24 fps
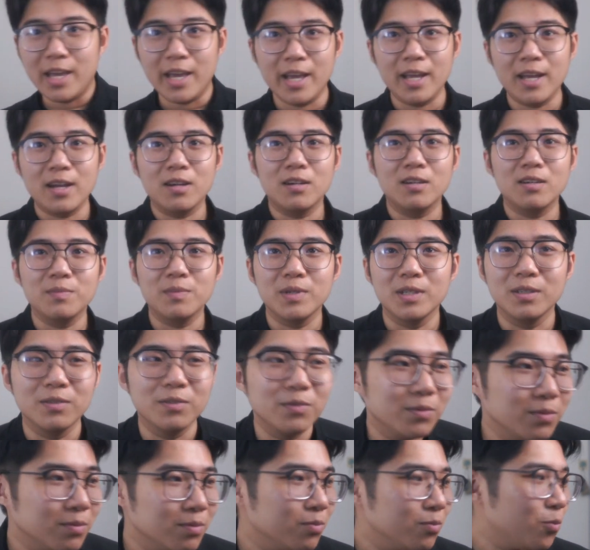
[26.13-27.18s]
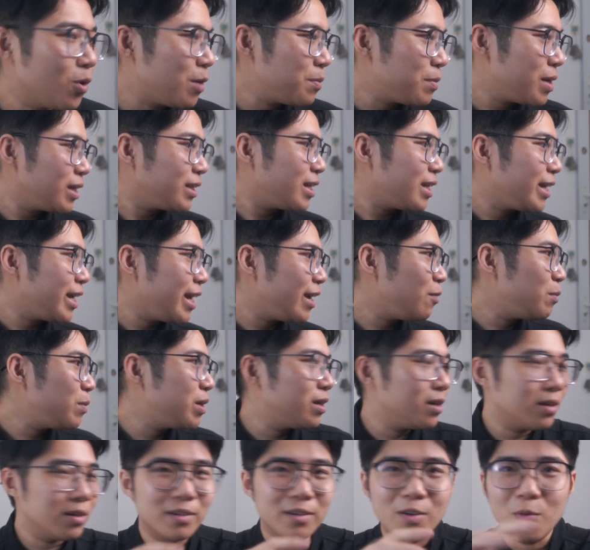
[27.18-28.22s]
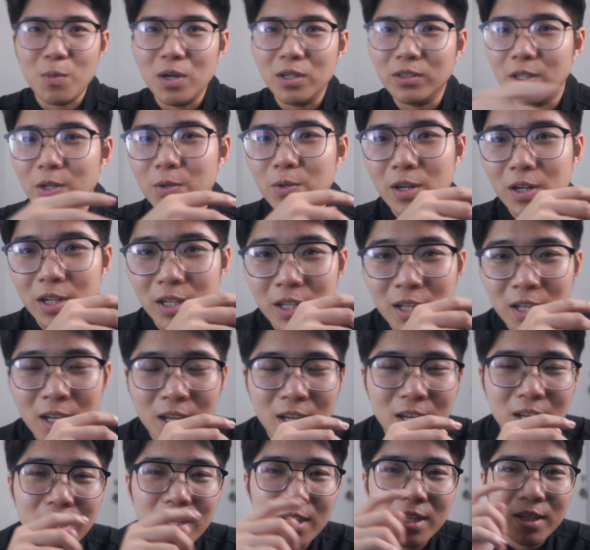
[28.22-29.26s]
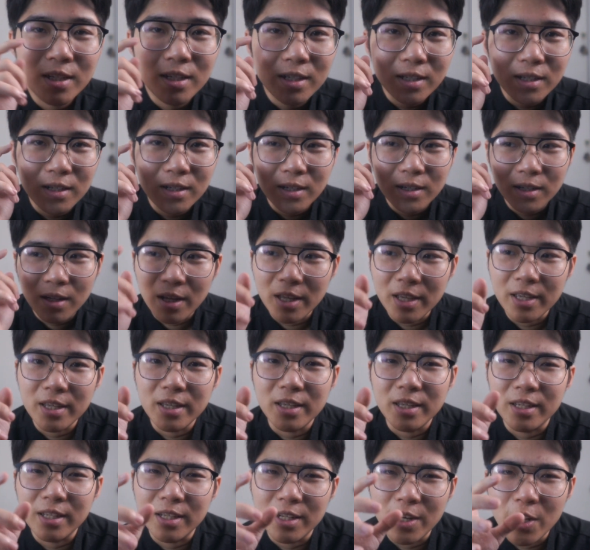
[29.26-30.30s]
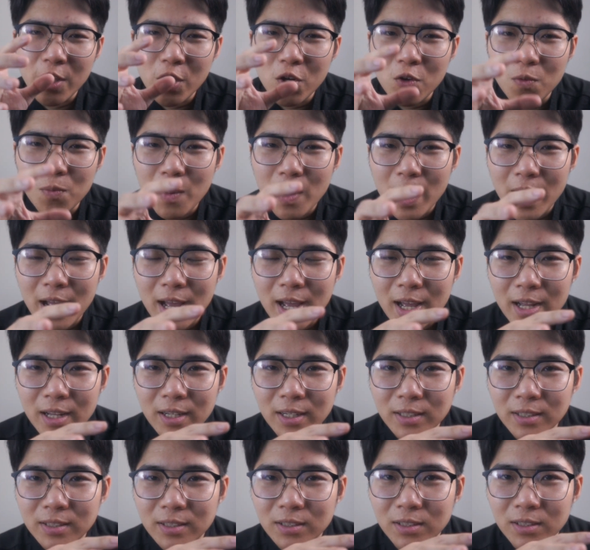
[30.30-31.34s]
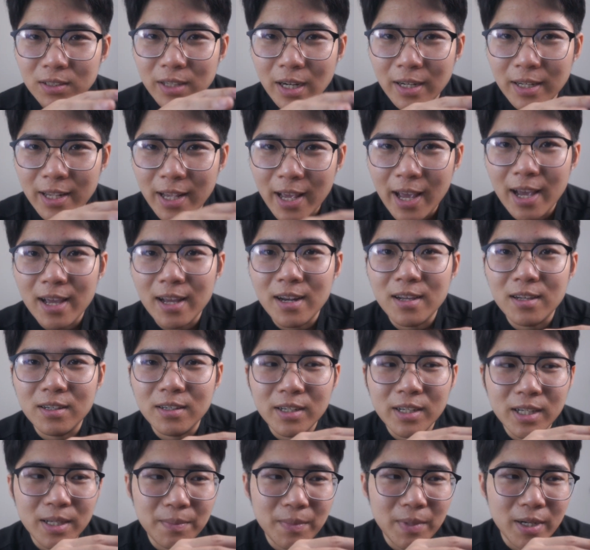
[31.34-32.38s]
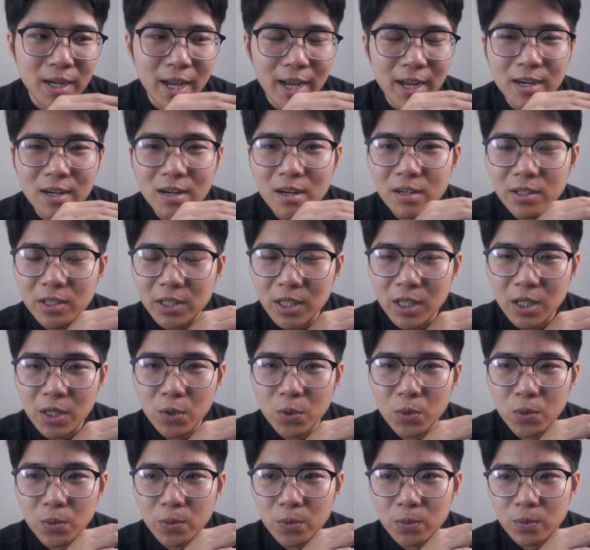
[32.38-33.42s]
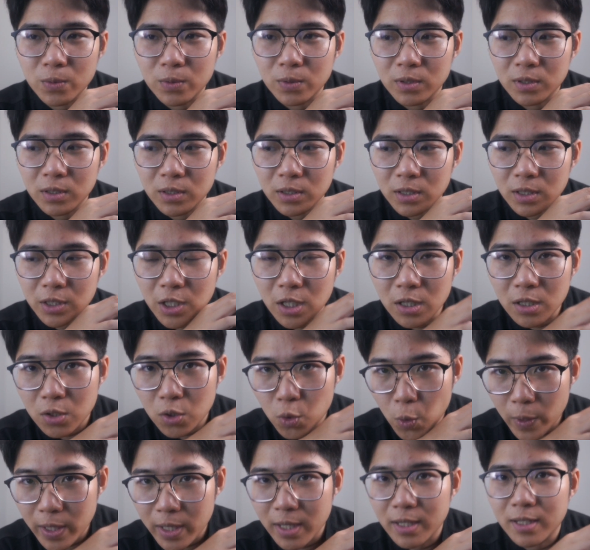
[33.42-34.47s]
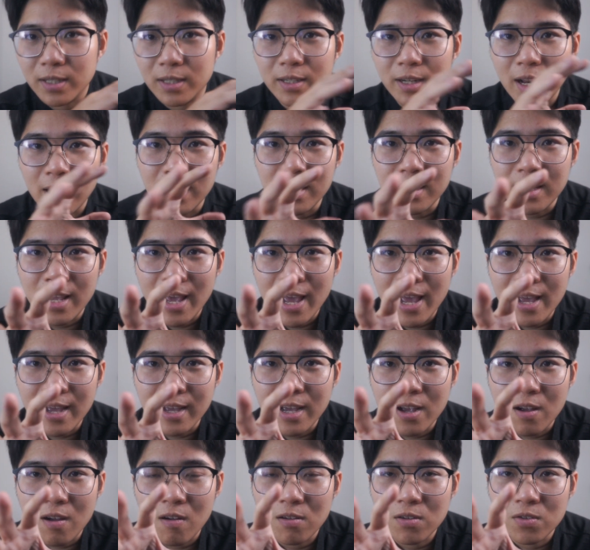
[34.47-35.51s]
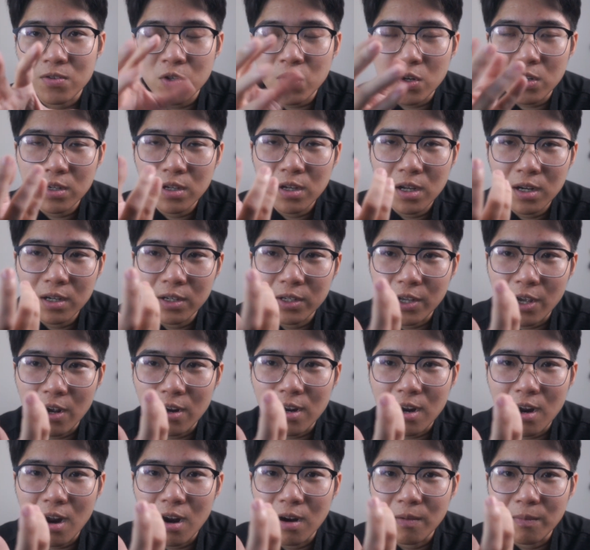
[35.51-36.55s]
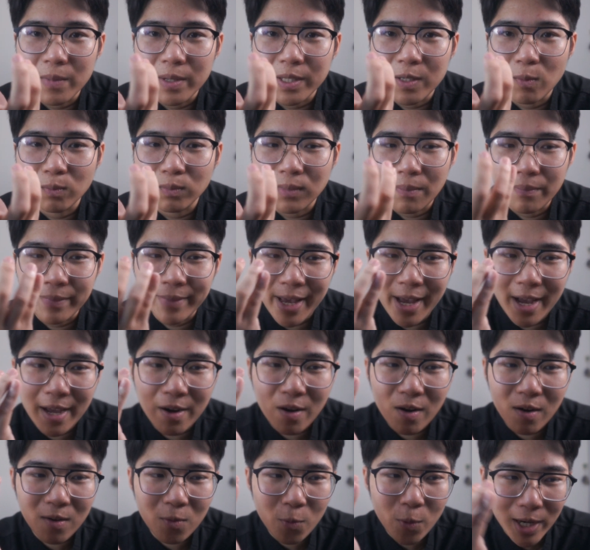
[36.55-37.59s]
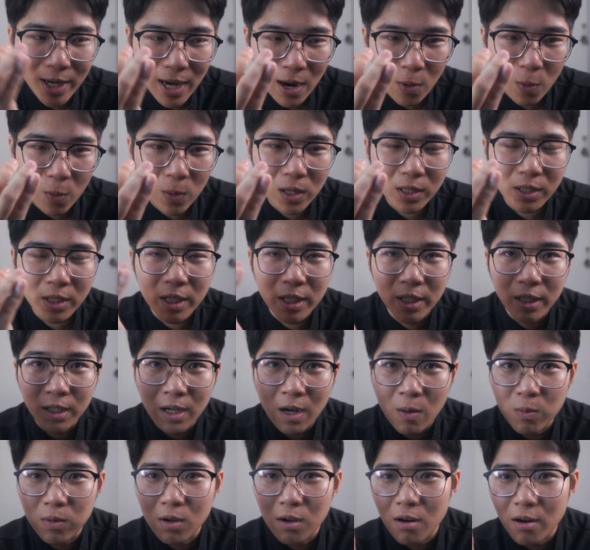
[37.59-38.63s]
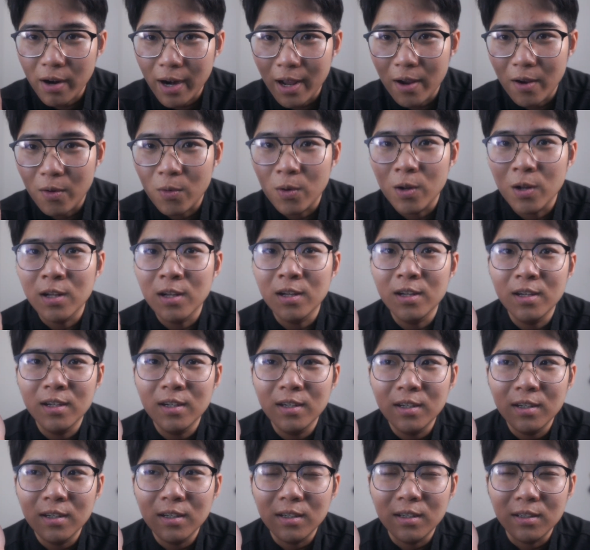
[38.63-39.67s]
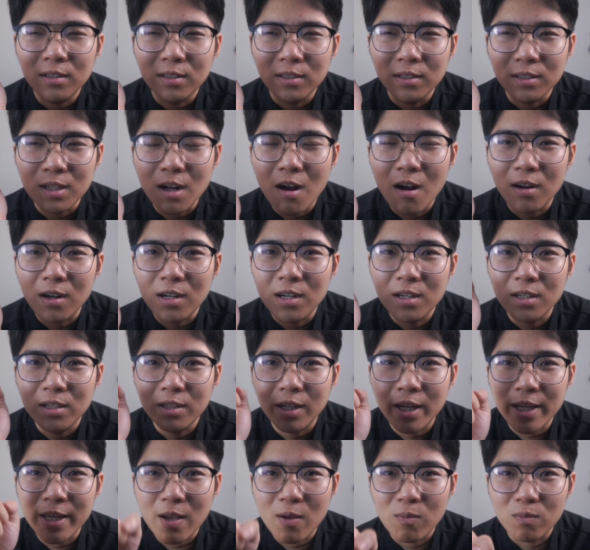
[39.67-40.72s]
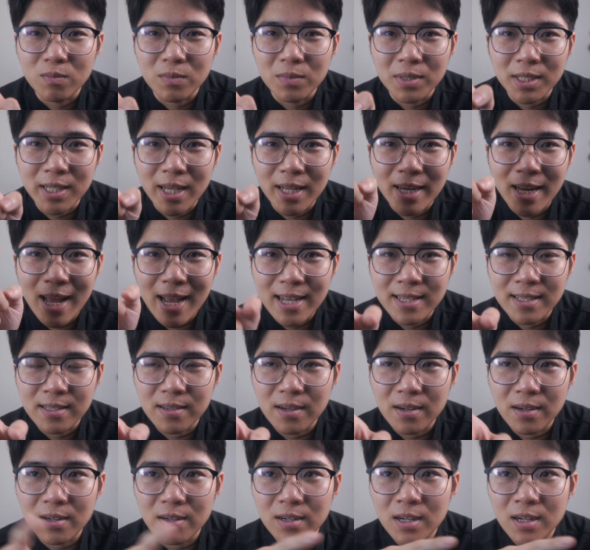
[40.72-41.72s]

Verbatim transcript: nghe ờ, mình quên mất cái tai nghe của mình đâu mất tiêu rồi thì nếu mà được đánh giá đó thì mình thấy rất nhiều dân chuyên đánh giá cái con shotgun nhỏ gọn mà trong tầm giá đó quay đầu á, thì không con nào uh, ngon hơn cái dòng Sennheiser